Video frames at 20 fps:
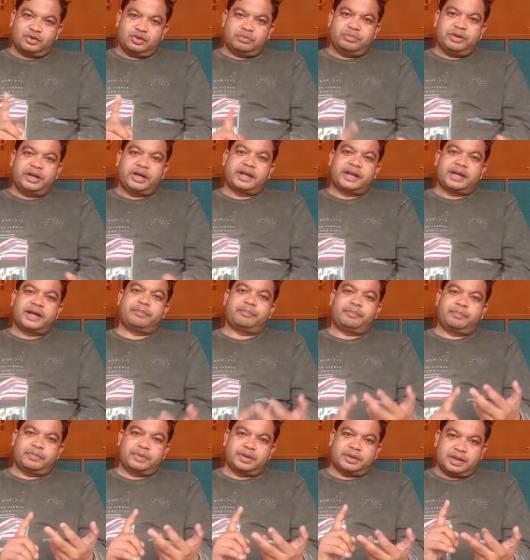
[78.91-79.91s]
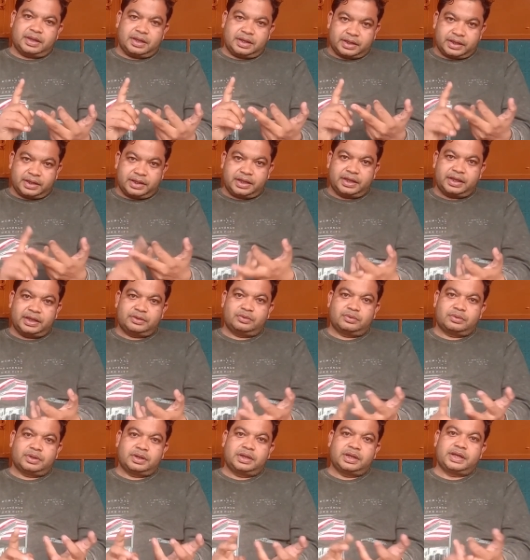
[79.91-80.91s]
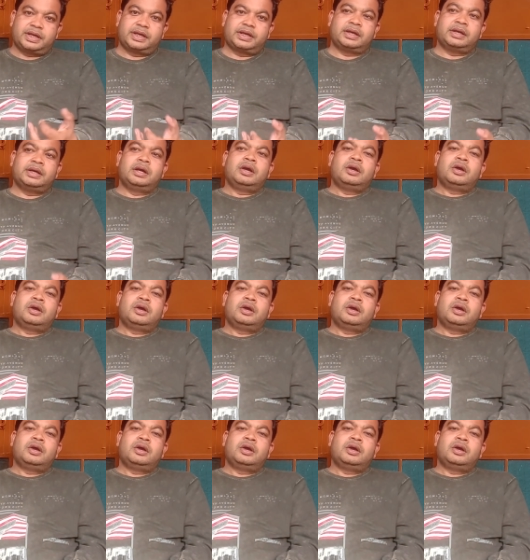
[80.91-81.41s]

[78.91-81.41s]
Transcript: किलोमीटर है आप अकेले अकेले हैं